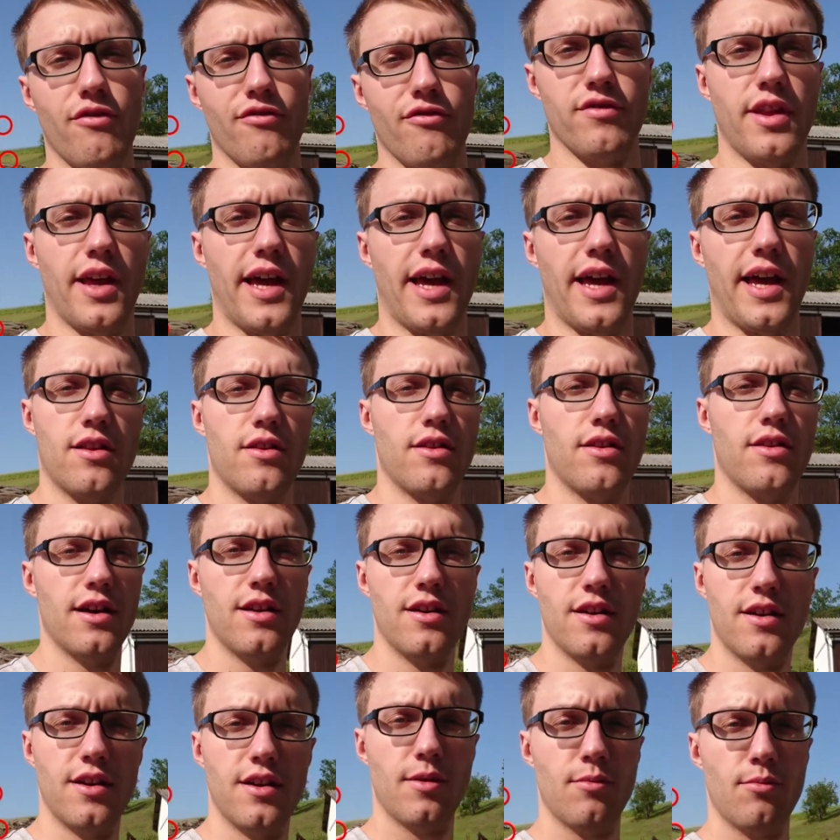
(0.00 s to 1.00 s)
auf dem Traktor
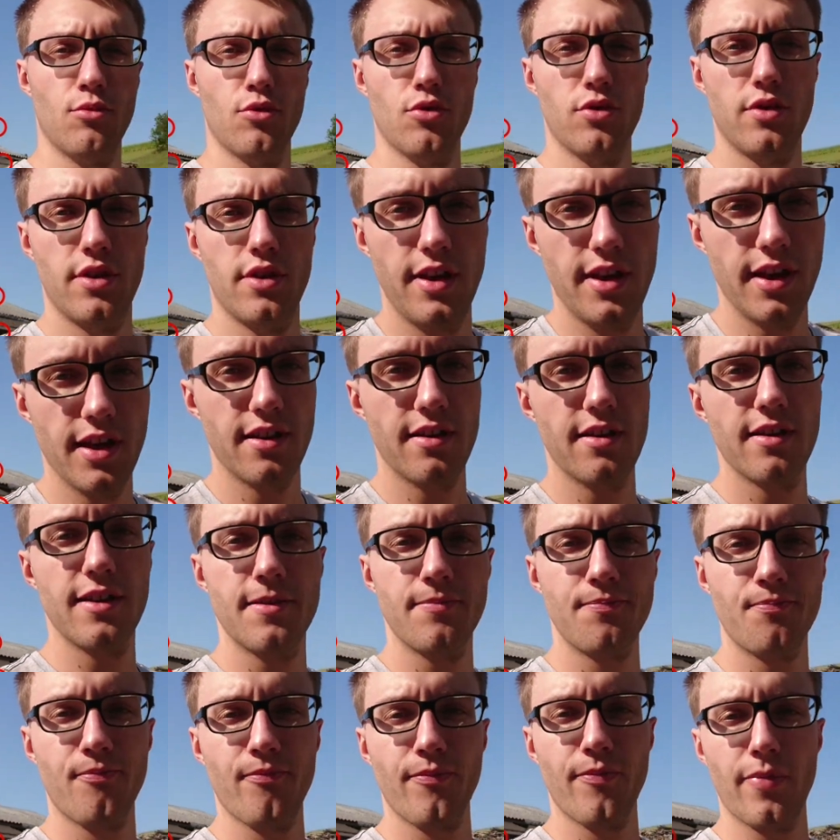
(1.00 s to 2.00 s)
montiert.
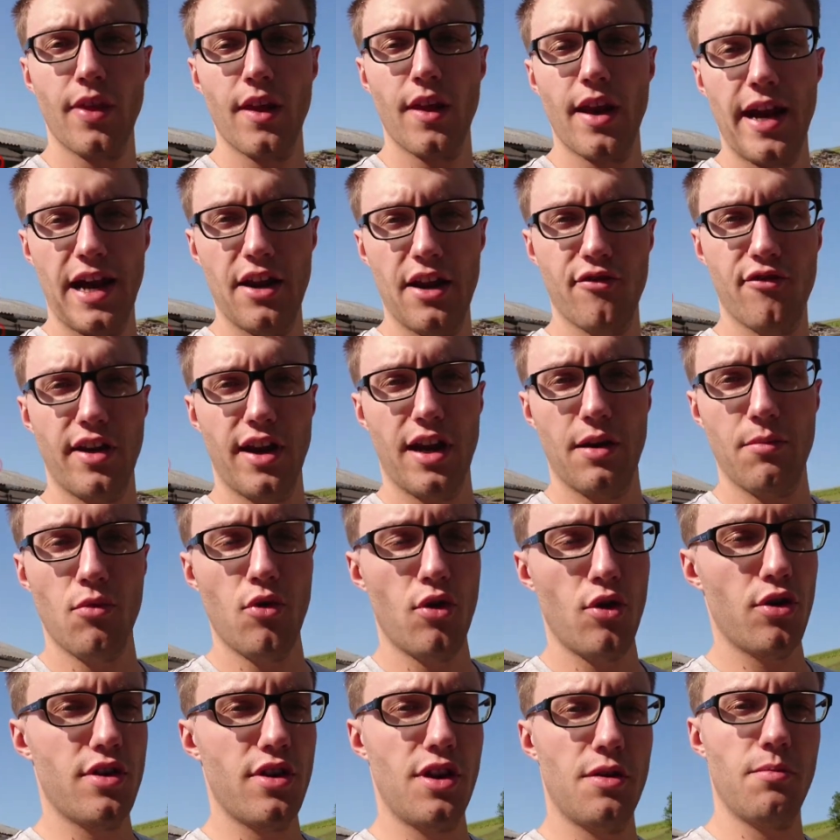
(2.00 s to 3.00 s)
Anfangen
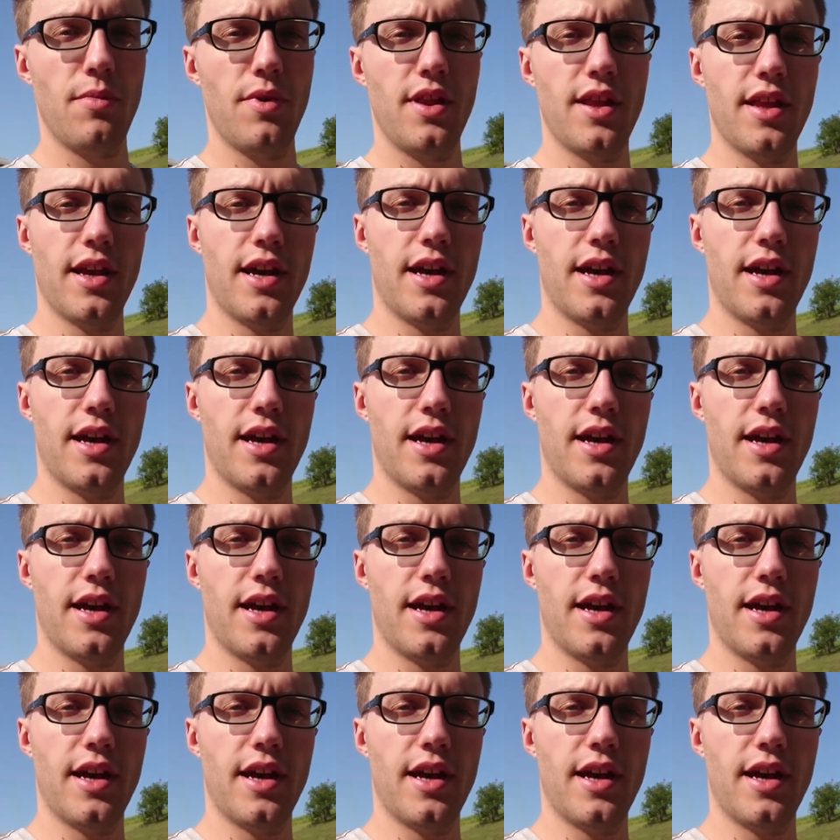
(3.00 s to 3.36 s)
möchte ich mit